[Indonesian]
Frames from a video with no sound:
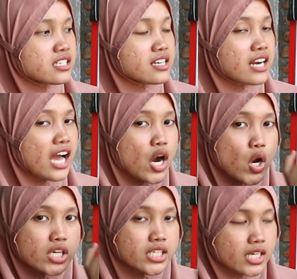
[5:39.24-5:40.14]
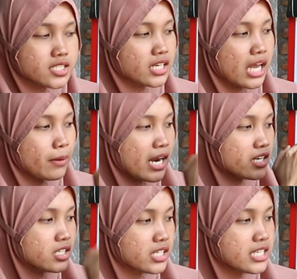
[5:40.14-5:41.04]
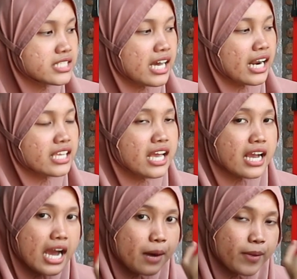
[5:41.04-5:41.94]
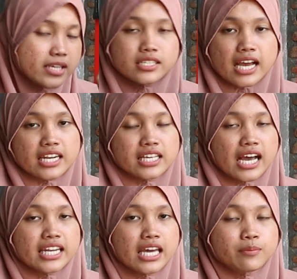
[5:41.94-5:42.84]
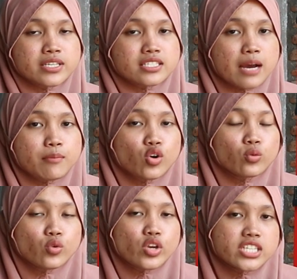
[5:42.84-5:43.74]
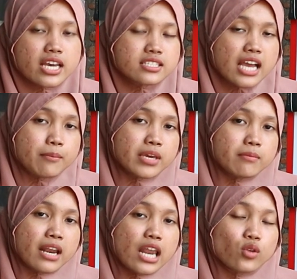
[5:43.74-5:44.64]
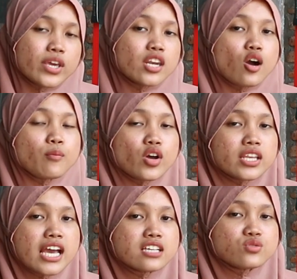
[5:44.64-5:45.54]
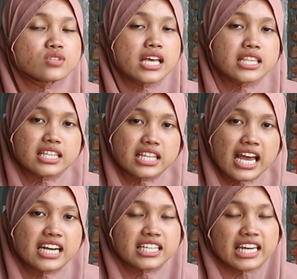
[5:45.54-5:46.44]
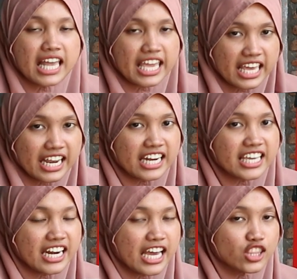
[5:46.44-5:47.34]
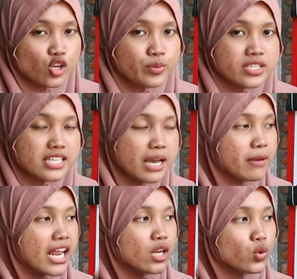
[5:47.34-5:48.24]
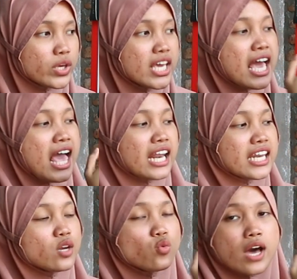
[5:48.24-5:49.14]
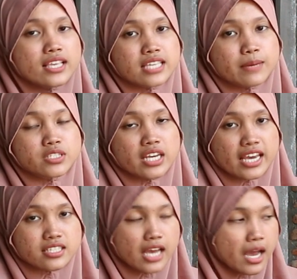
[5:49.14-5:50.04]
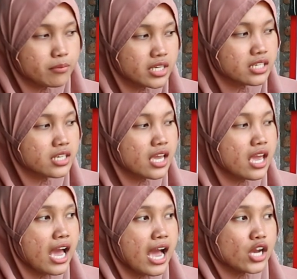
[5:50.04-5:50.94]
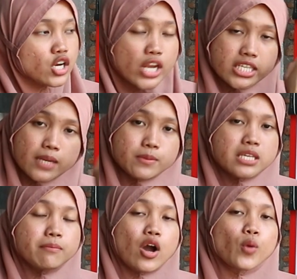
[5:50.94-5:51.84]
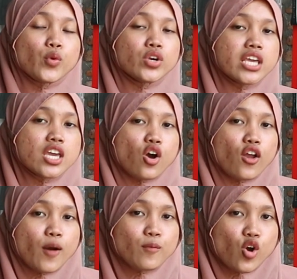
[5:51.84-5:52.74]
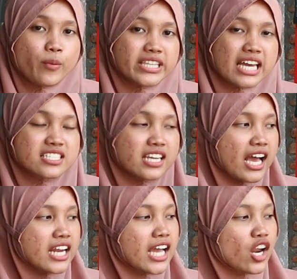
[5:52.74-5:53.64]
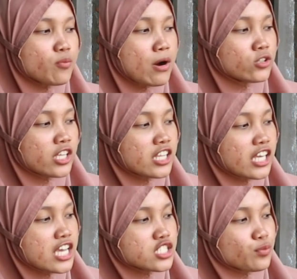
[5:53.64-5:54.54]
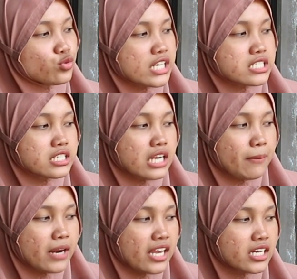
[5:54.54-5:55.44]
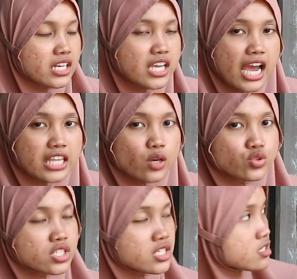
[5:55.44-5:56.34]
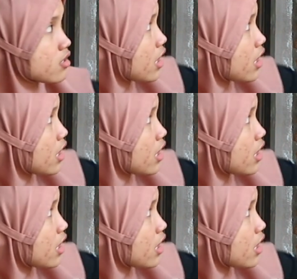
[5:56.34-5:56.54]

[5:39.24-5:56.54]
segera order senapan angin ini, caranya gampang sekali. Kalian bisa menghubungi CS kami melalui nomor yang sudah tertera di layar dari kalian atau bisa melalui link WhatsApp CS kami di deskripsi maupun di kolom komentar. Silahkan kalau mau tanya-tanya seputar senapan angin ini atau jenis